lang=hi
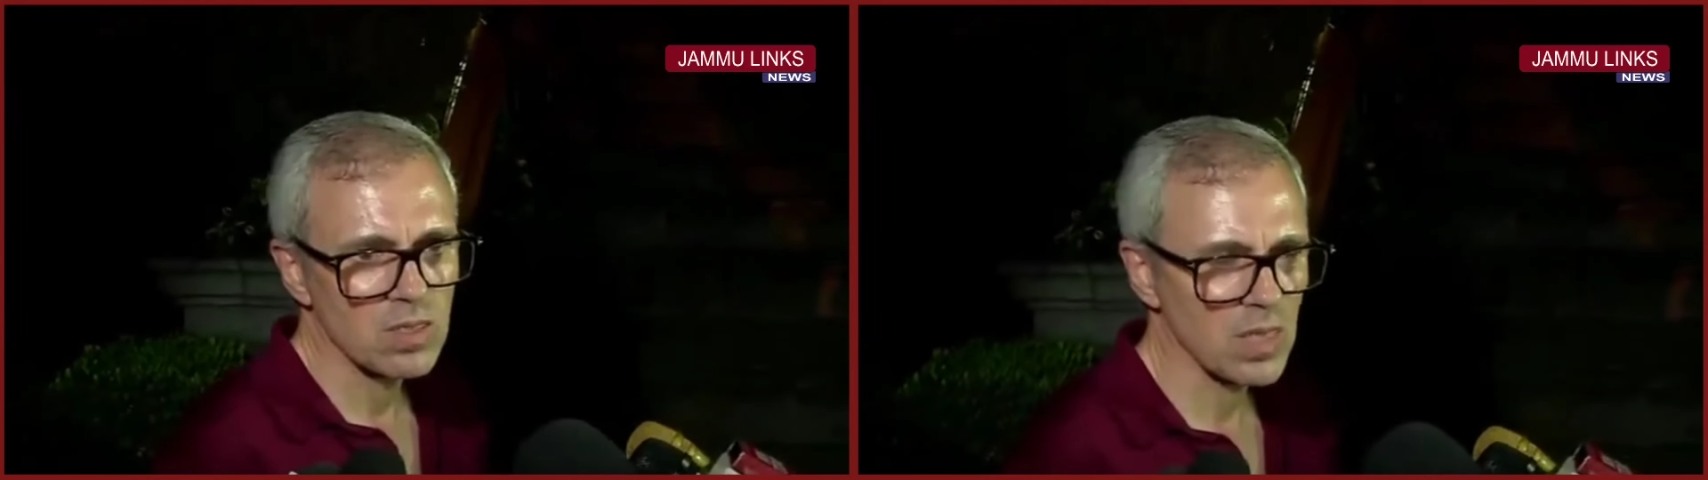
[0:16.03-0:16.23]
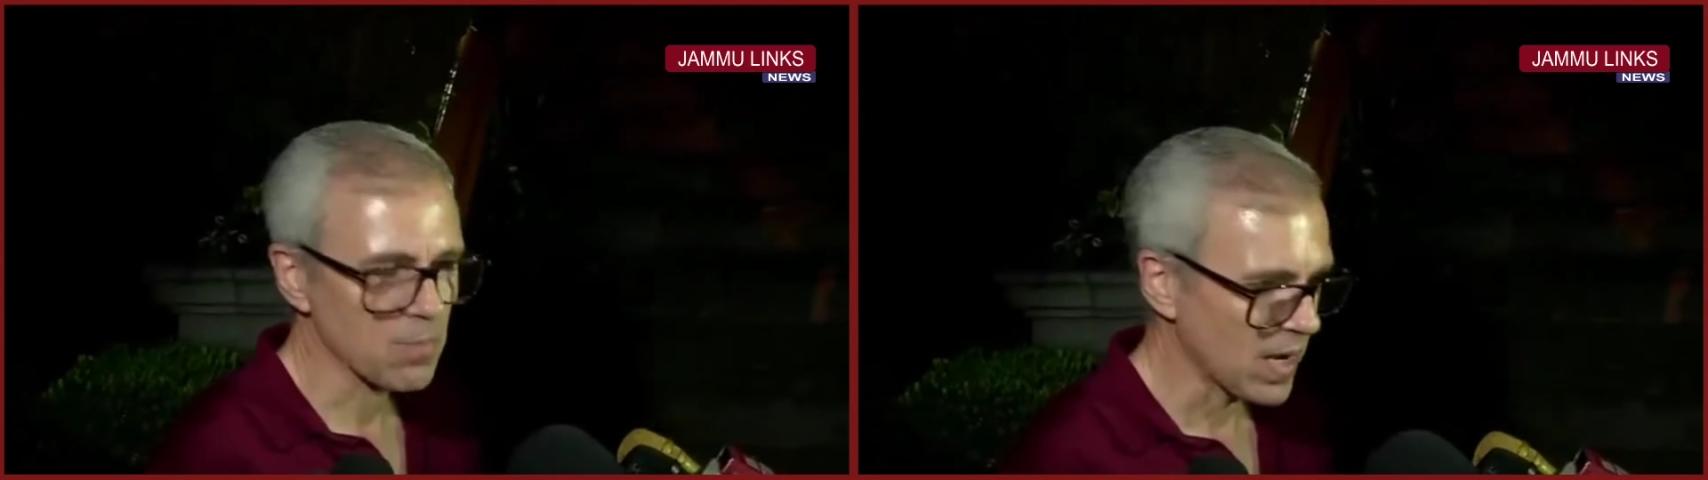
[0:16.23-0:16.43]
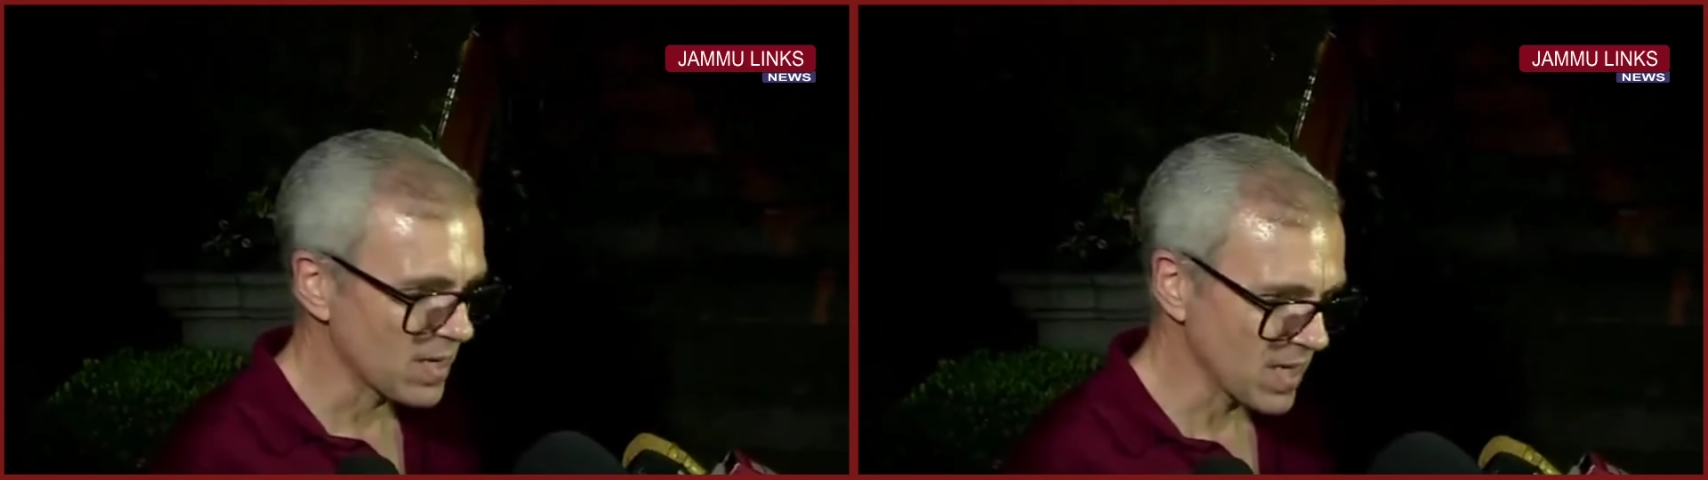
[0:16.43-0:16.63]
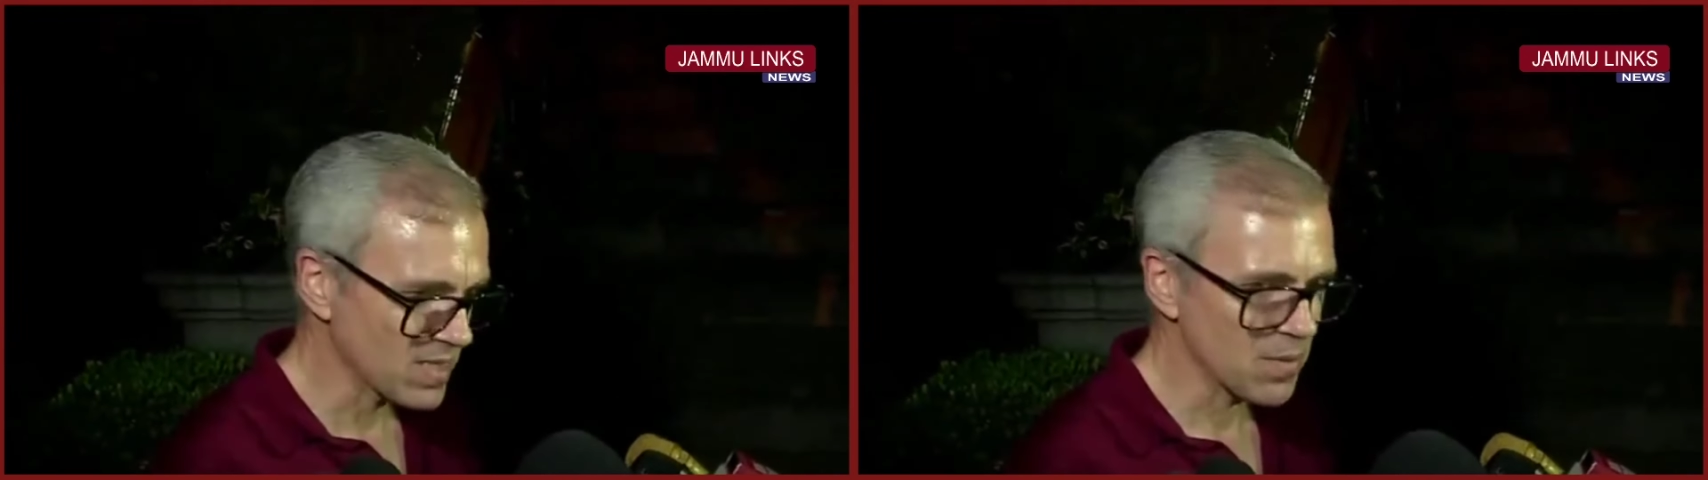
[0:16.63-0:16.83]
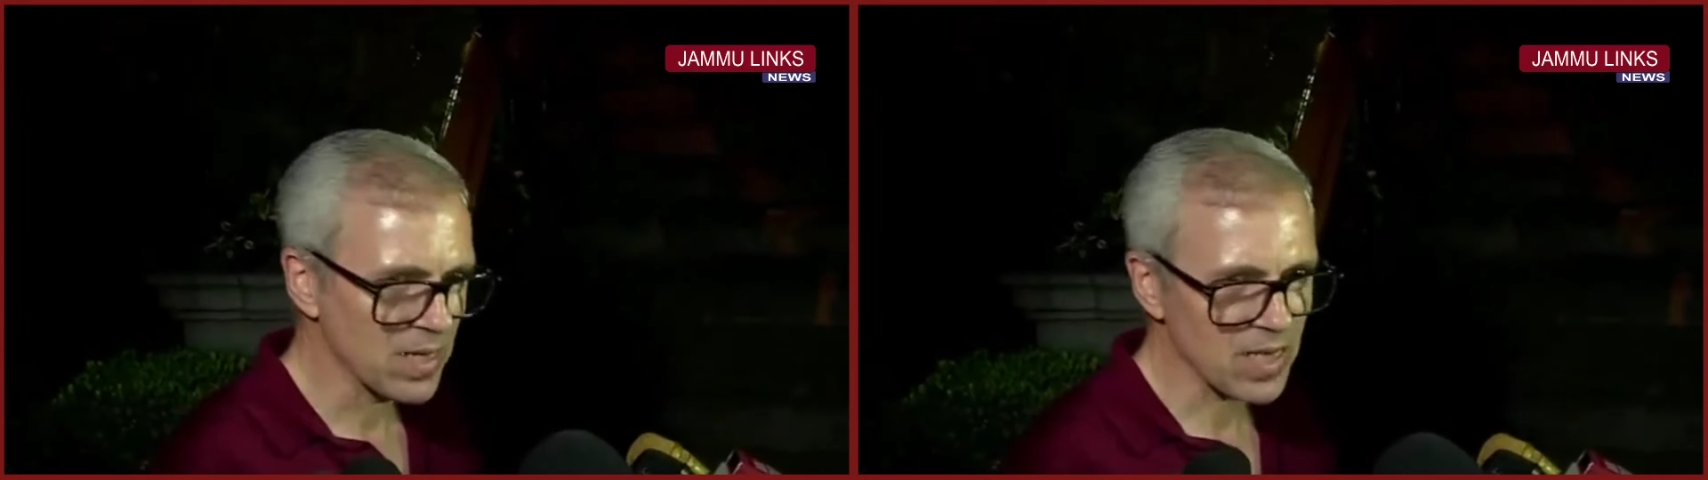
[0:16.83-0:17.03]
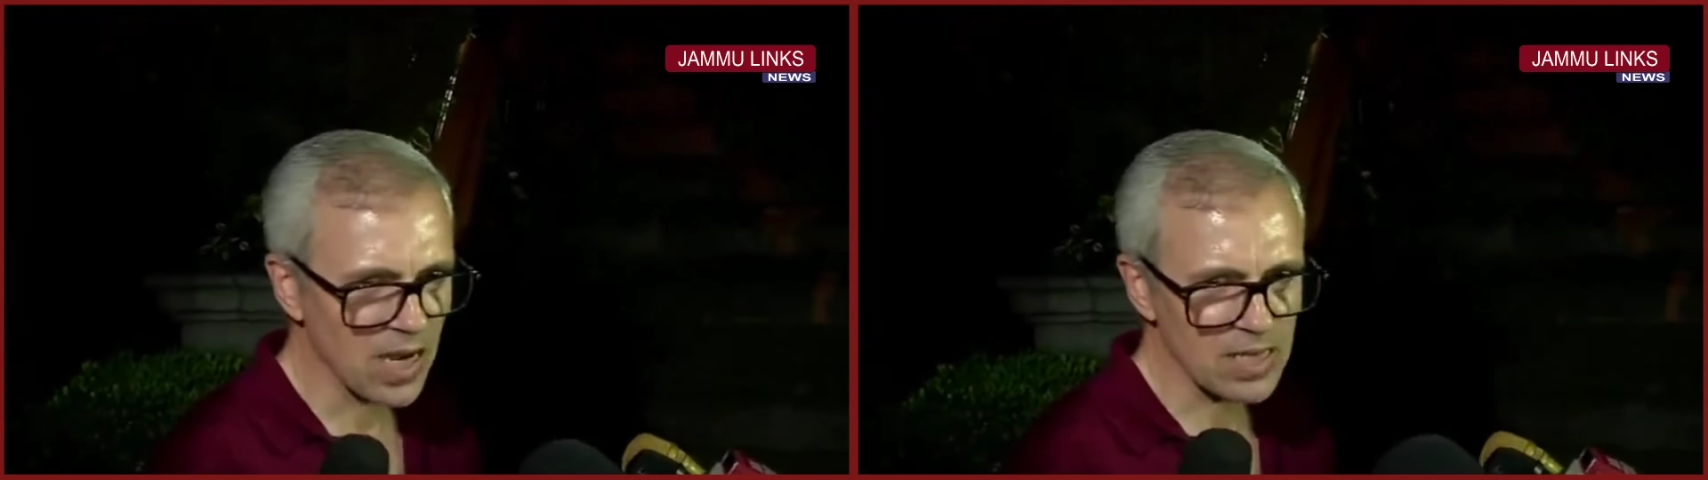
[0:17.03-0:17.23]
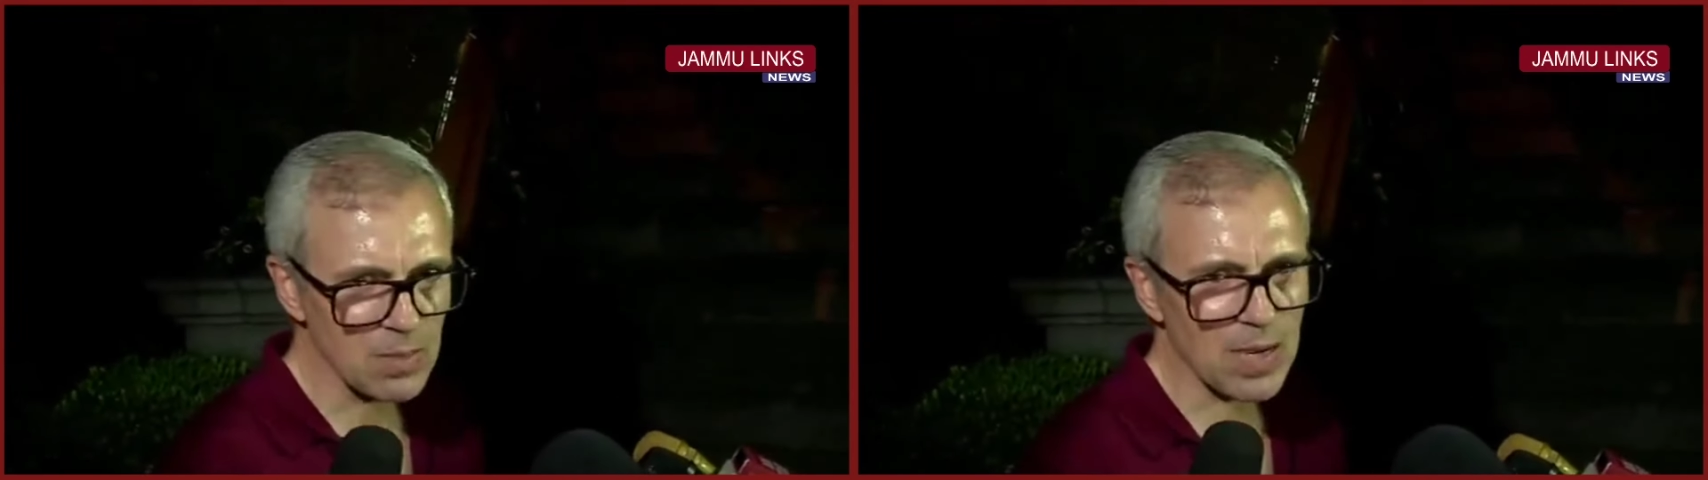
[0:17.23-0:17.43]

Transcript: ये पहली जैसे मैंने कहा ये